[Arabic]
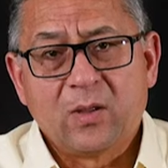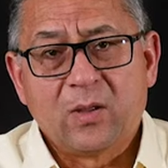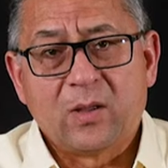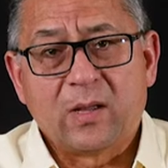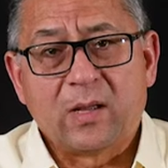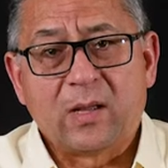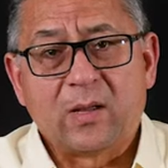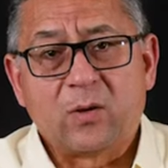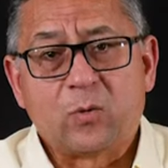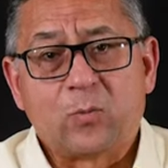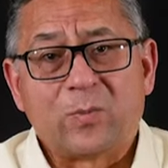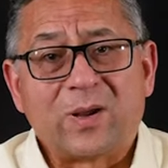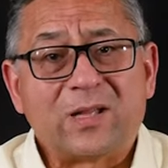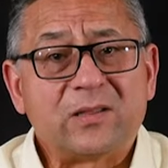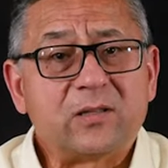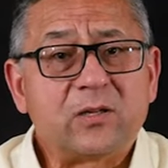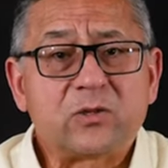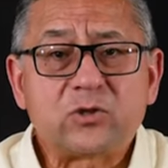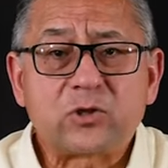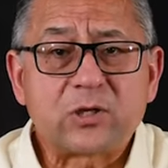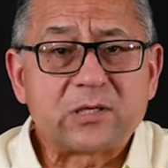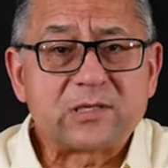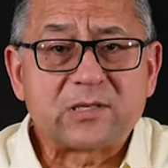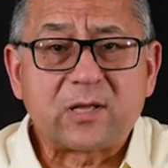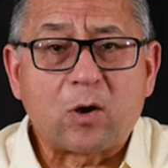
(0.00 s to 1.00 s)
آه، وما
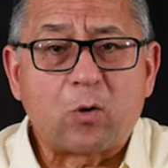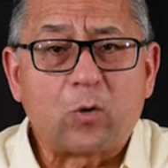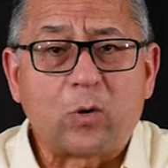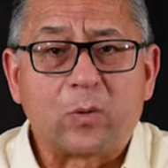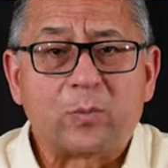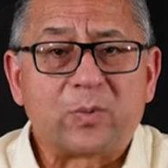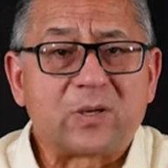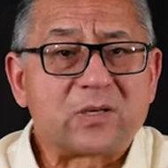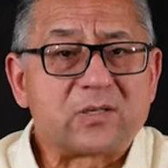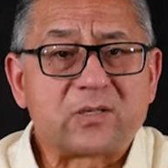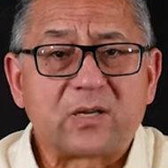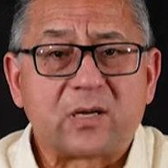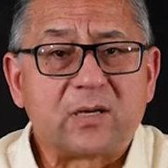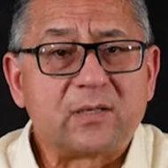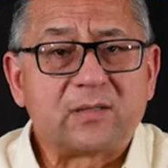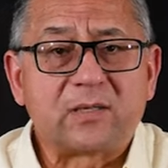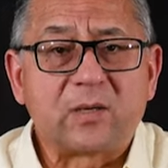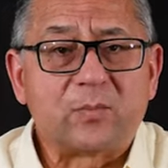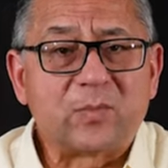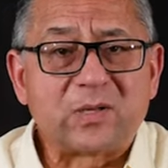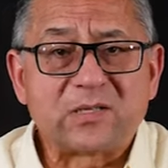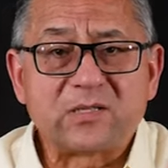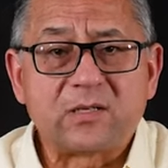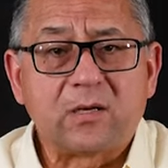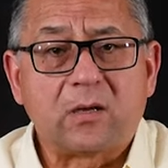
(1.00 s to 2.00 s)
قدرش يستوعب إرسالية
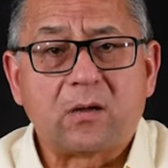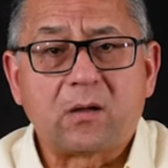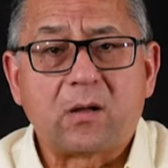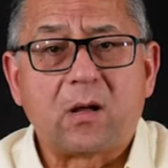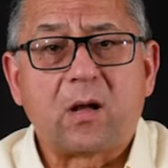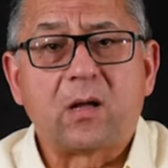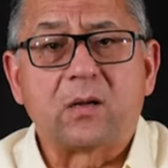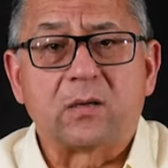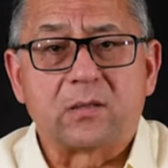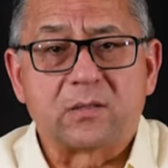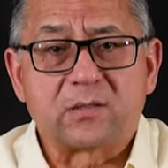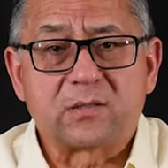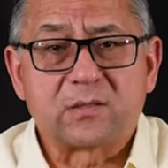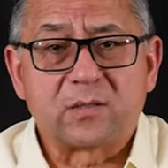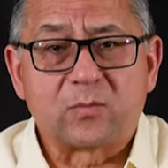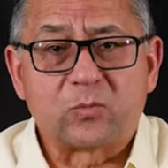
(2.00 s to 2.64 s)
المسيح خالص